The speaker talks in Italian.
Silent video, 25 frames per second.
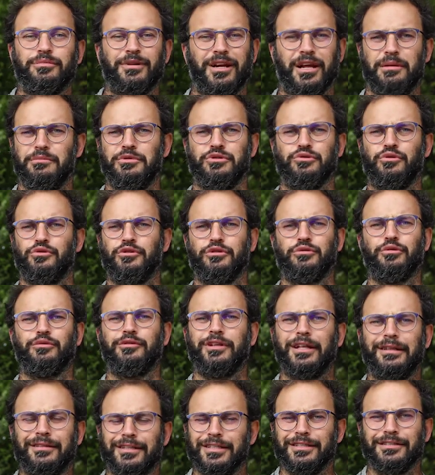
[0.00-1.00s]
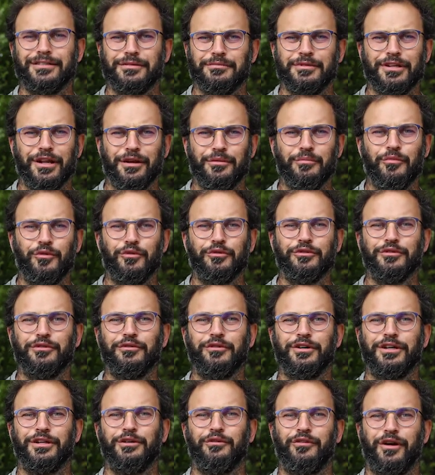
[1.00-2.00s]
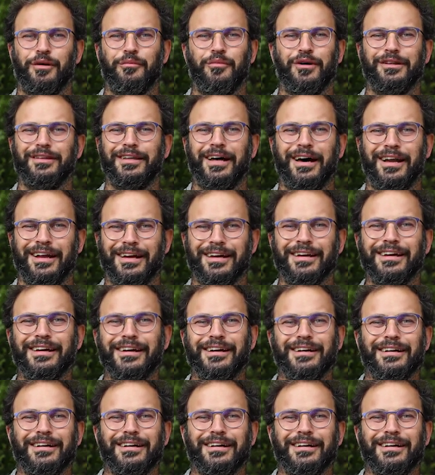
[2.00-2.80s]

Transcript: perché i bisogni sono tantissimi nel mondo e dovremmo andare